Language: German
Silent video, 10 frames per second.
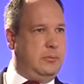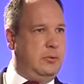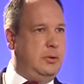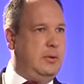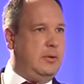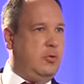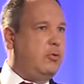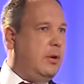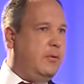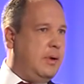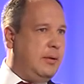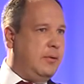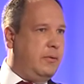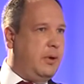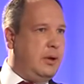Und dieser
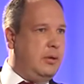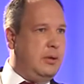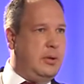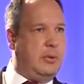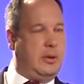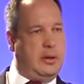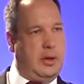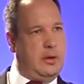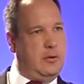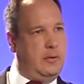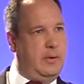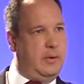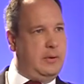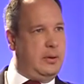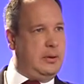Chefarztfall, der mit der
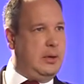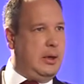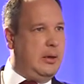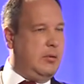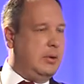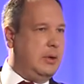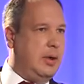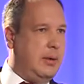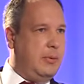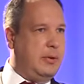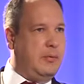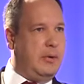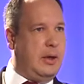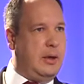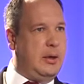Krankenschwester ein Jahr oder ein halbes Jahr
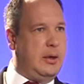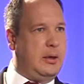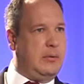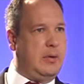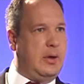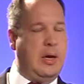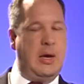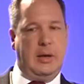verheiratet war,